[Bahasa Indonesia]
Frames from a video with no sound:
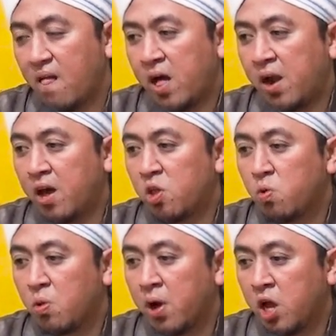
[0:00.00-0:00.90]
karena itu
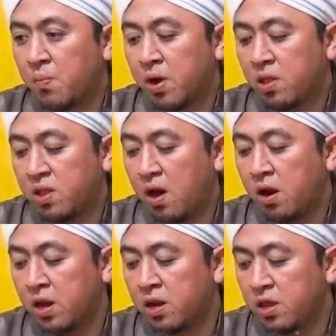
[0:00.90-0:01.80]
semakin mengerti
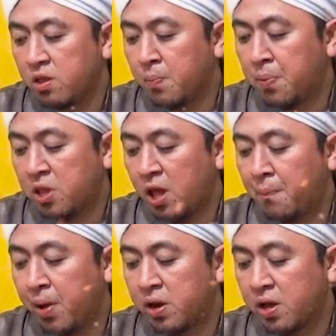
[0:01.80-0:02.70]
hal ini seperti
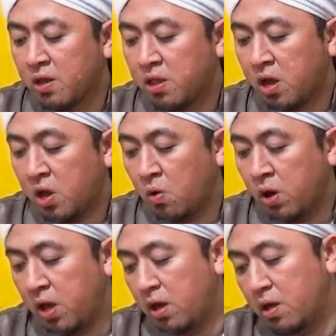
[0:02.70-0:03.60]
apa yang dikatakan
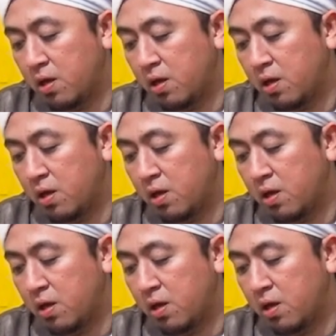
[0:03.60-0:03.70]
oleh